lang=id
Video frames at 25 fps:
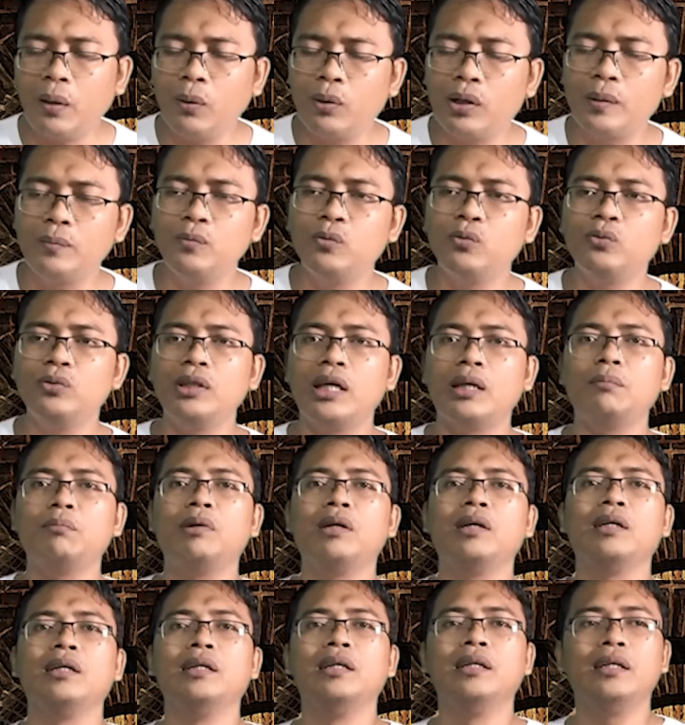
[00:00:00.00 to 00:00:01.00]
kalau kemudian
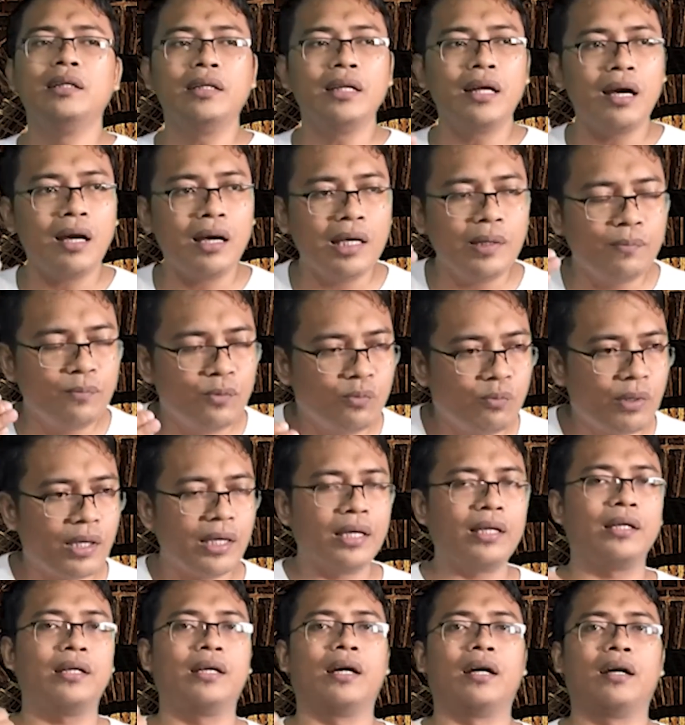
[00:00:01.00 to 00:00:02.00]
menghina Ibu
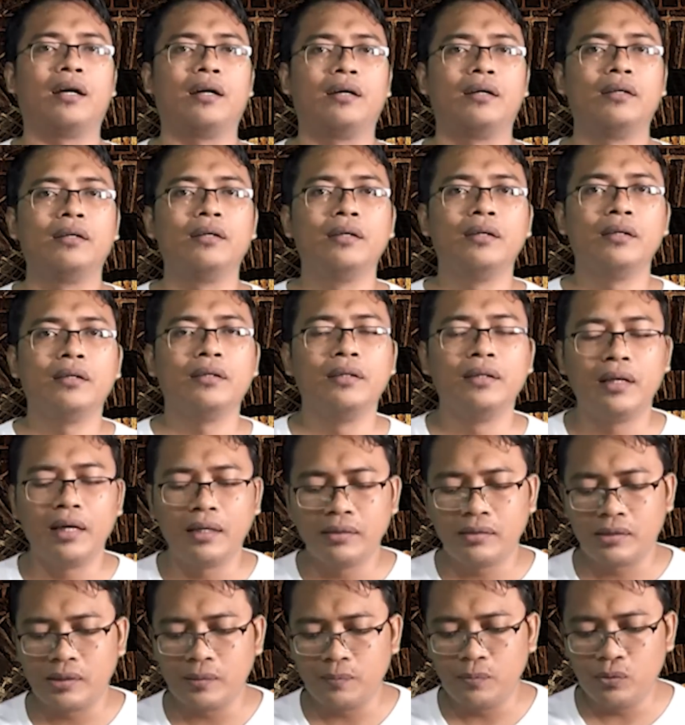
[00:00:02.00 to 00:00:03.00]
Mega
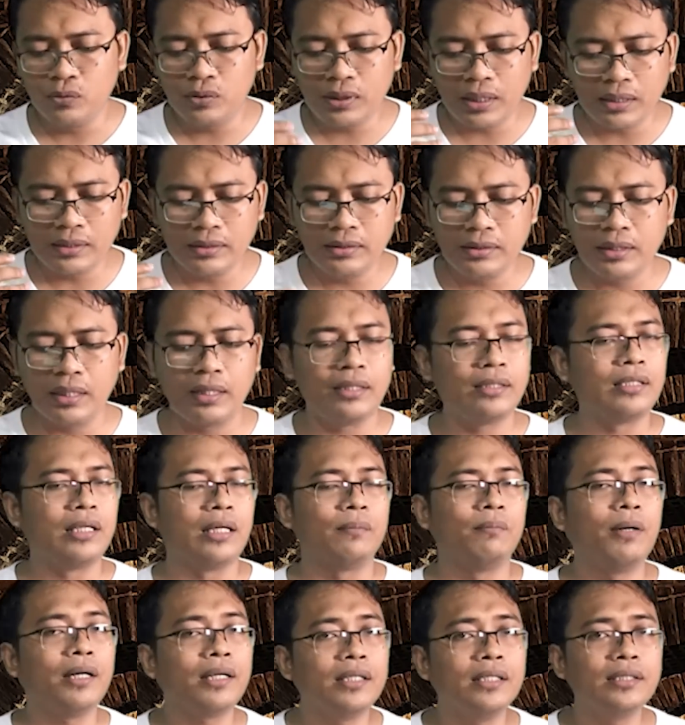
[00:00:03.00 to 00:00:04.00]
dengan sebutan
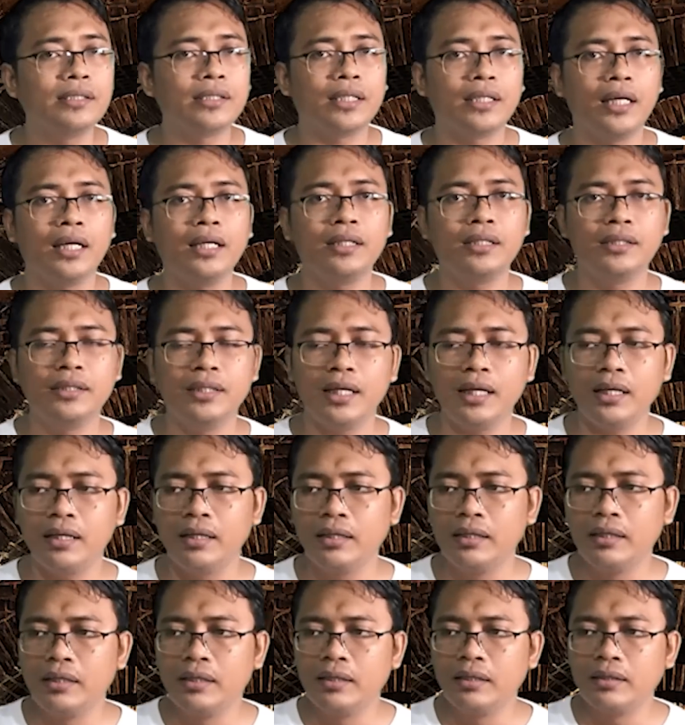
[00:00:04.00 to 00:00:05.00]
janda, bagi saya dia
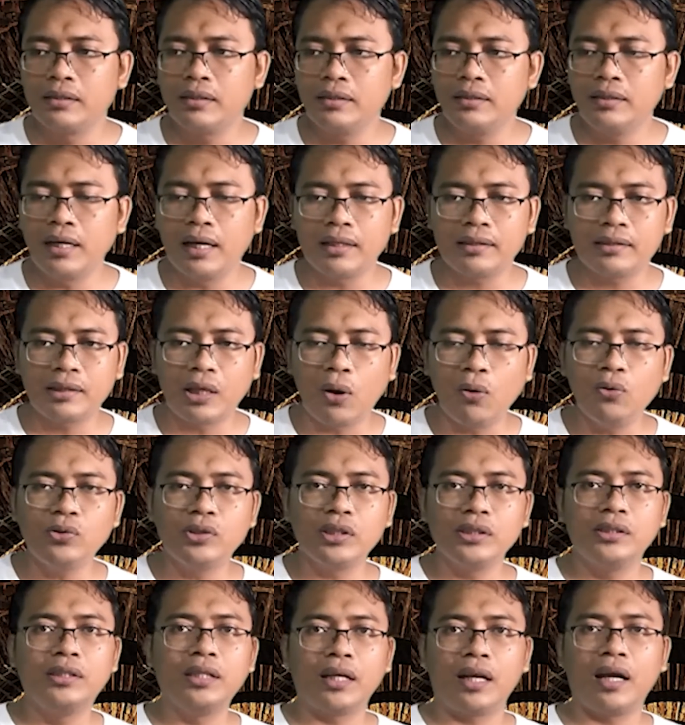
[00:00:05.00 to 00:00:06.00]
tidak tahu
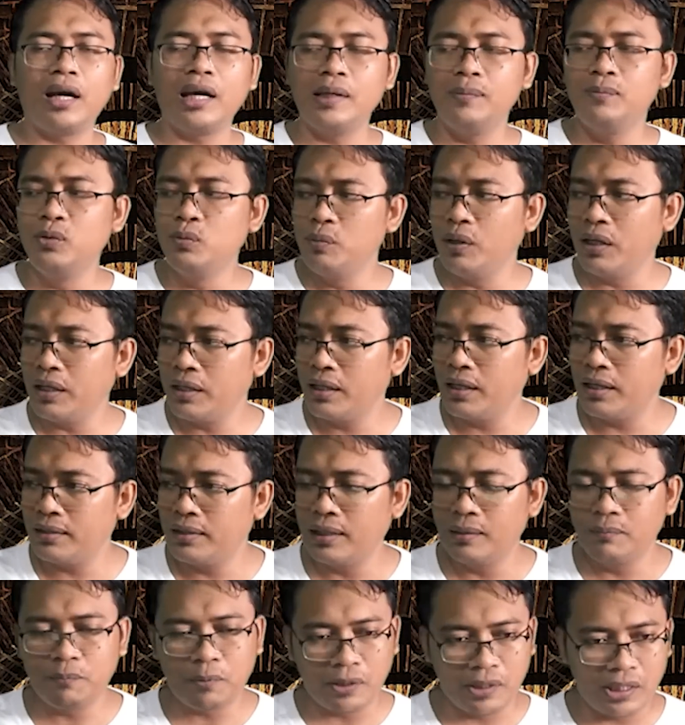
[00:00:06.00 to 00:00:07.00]
sejarah Ibu Mega
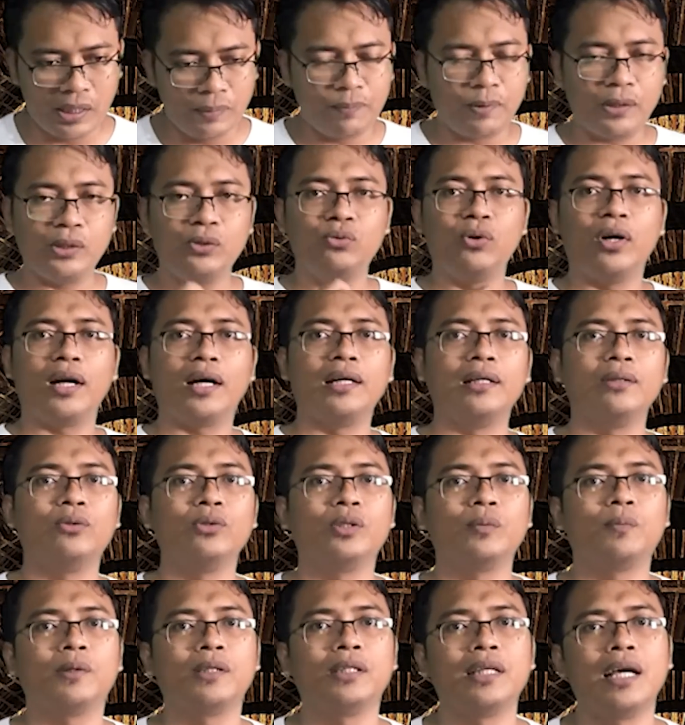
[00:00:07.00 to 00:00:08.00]
dan PDI Perjuangan
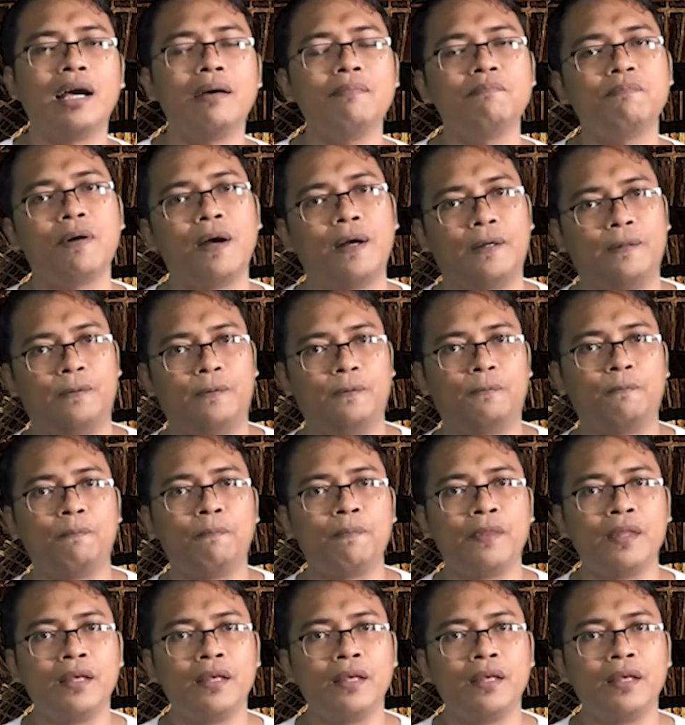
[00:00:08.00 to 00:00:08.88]
itu seperti apa gitu.